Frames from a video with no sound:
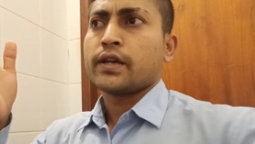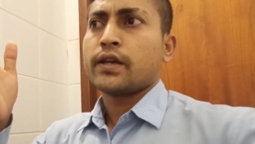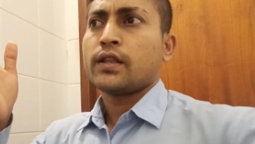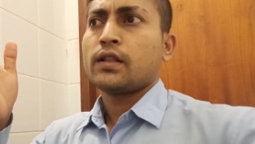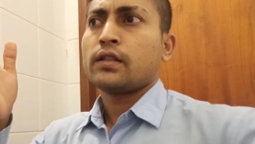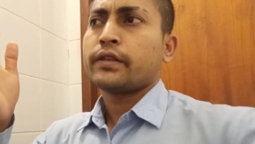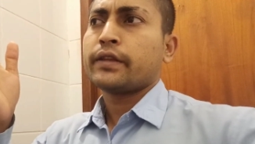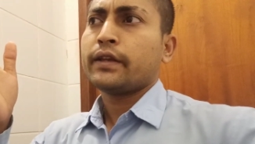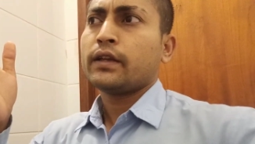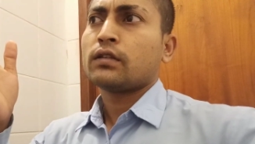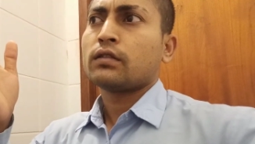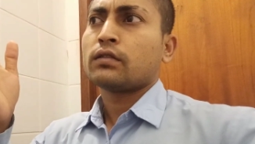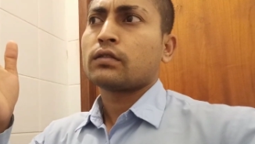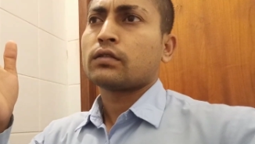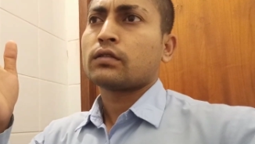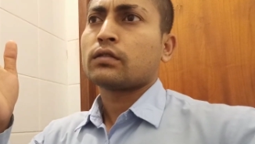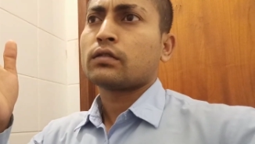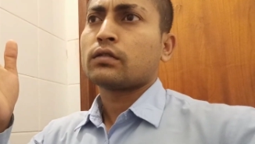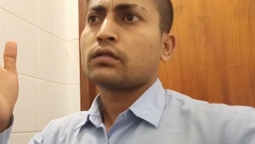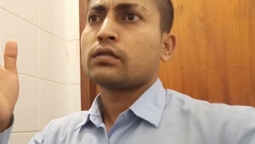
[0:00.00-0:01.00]
हेल्थी
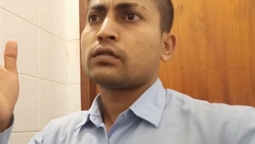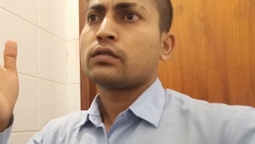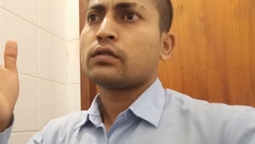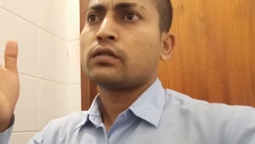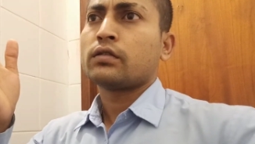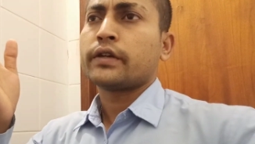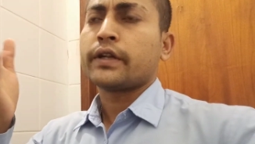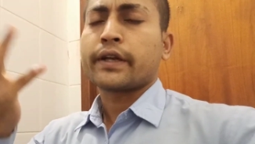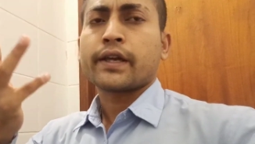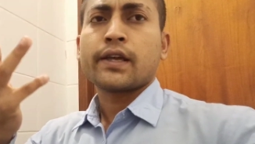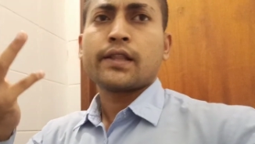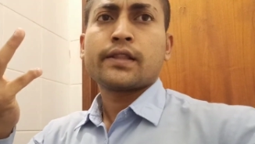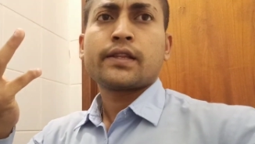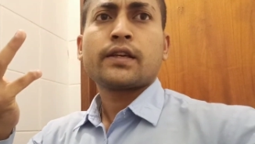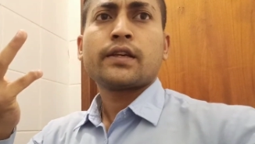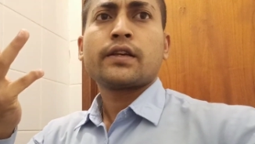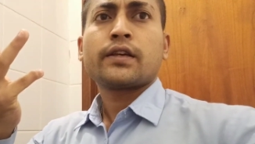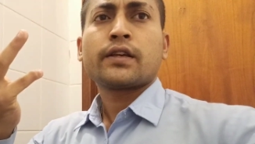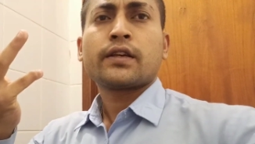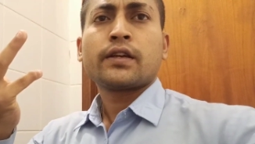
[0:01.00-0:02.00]
टेक
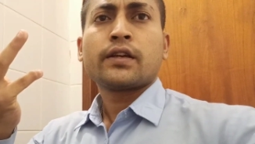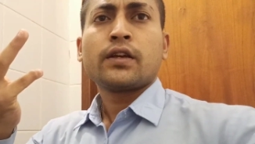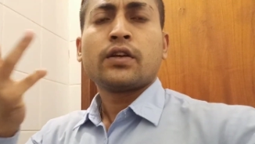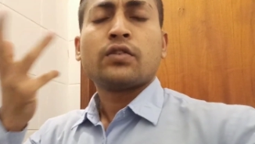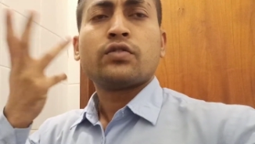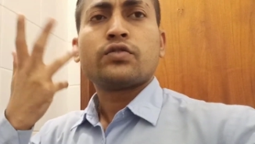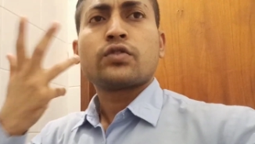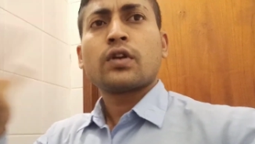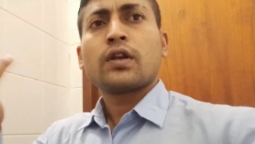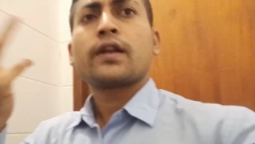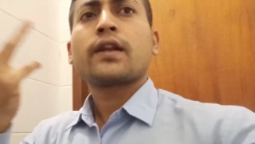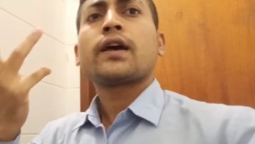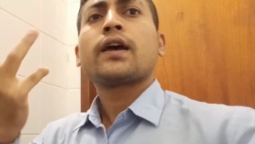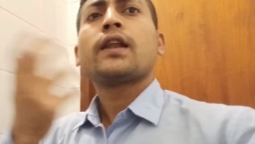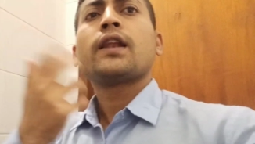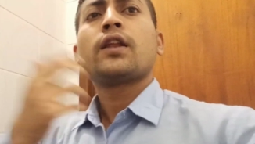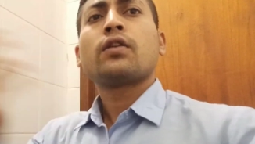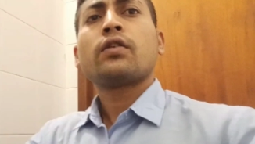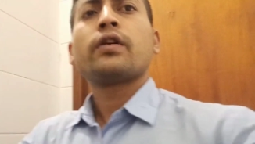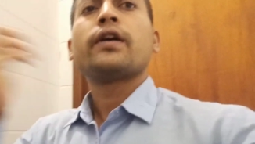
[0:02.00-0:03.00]
हेल्थी जो लेना
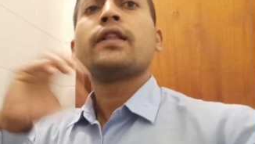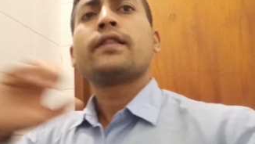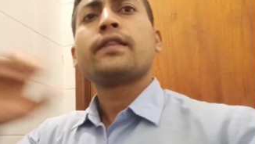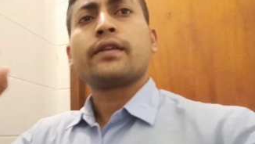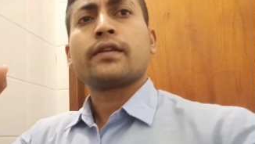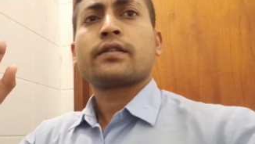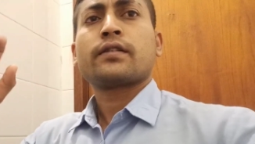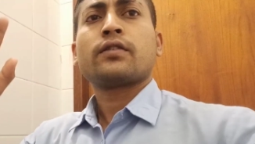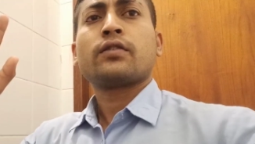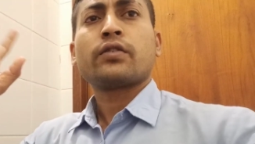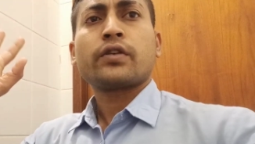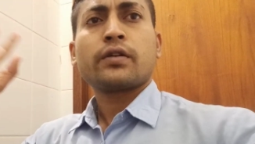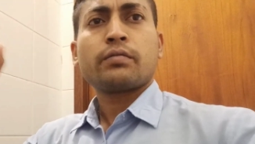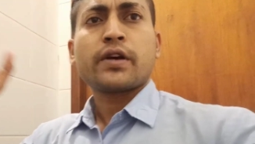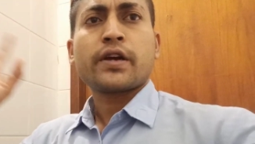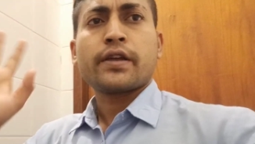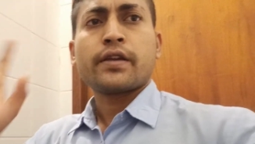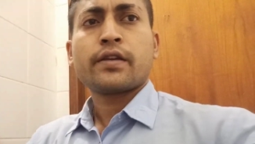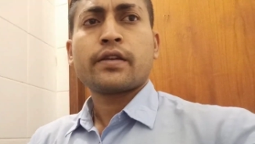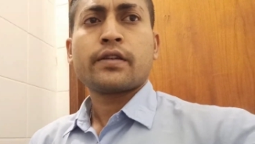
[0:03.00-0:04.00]
है ले लो हेल्थी
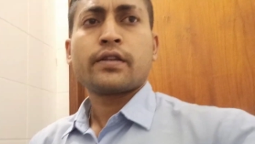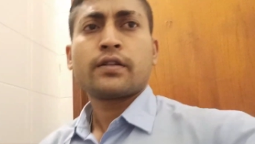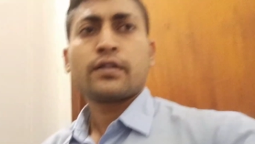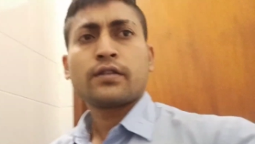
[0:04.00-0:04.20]
ओके बाय